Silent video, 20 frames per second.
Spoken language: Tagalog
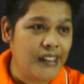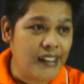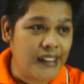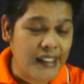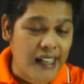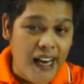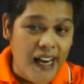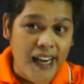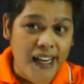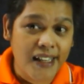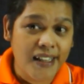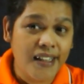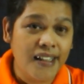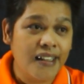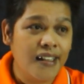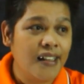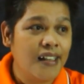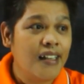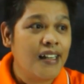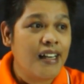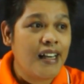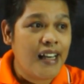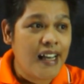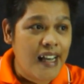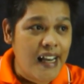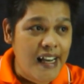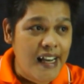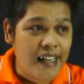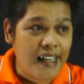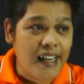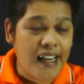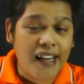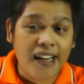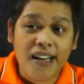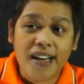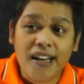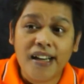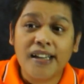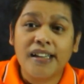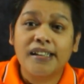side, angle,
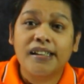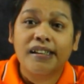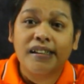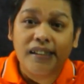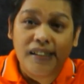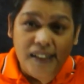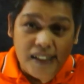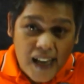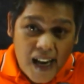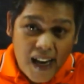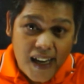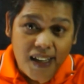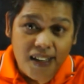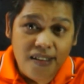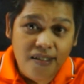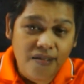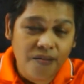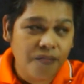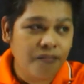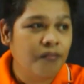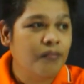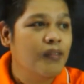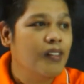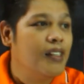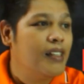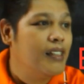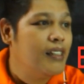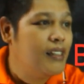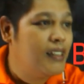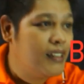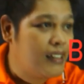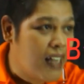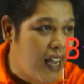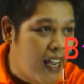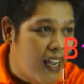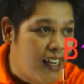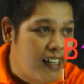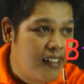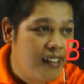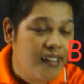side,
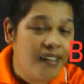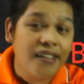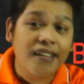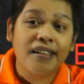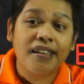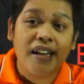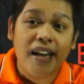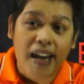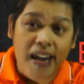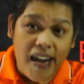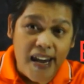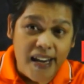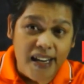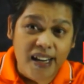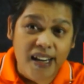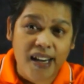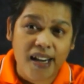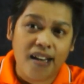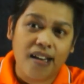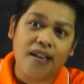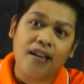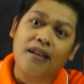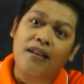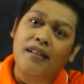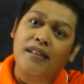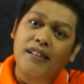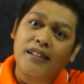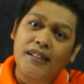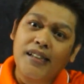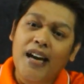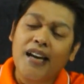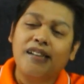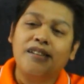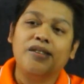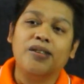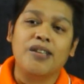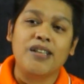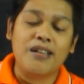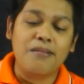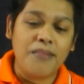side, angle, side.
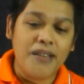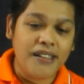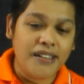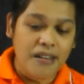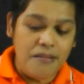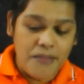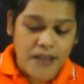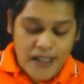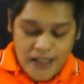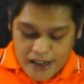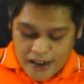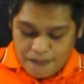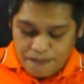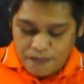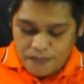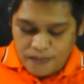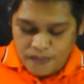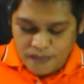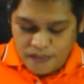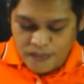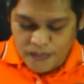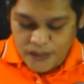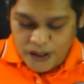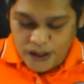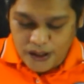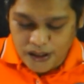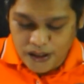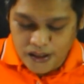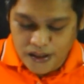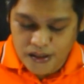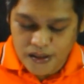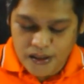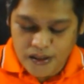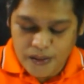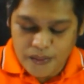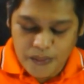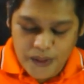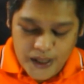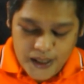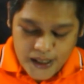So, ibig sabihin, no,
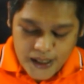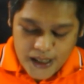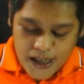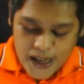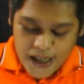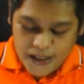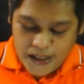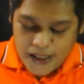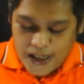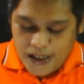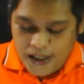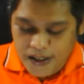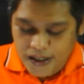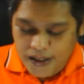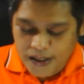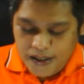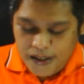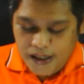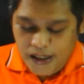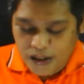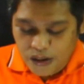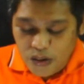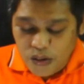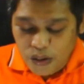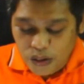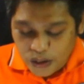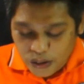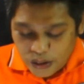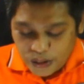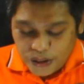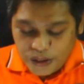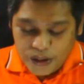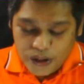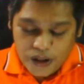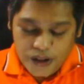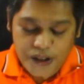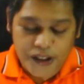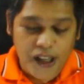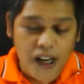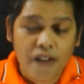pwede nating i-conclude, no,
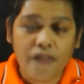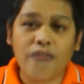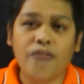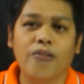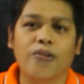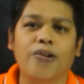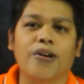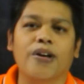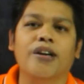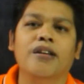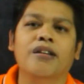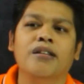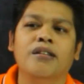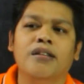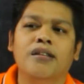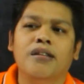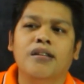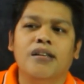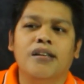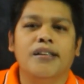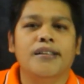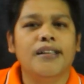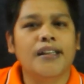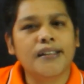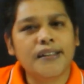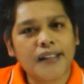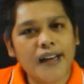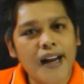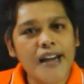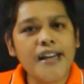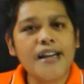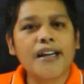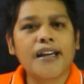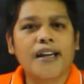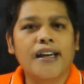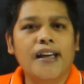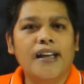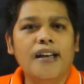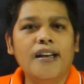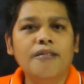therefore, the
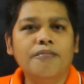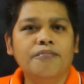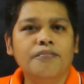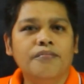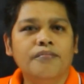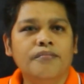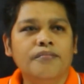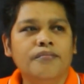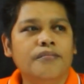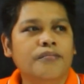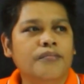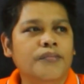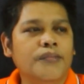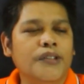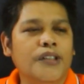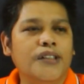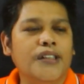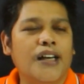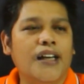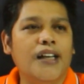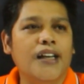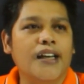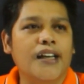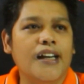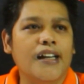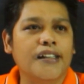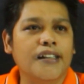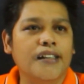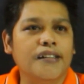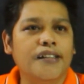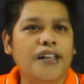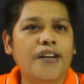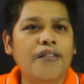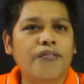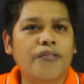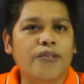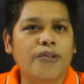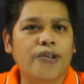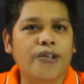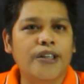triangle, no, nakalagay natin,
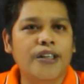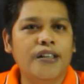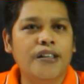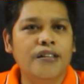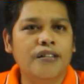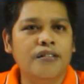therefore,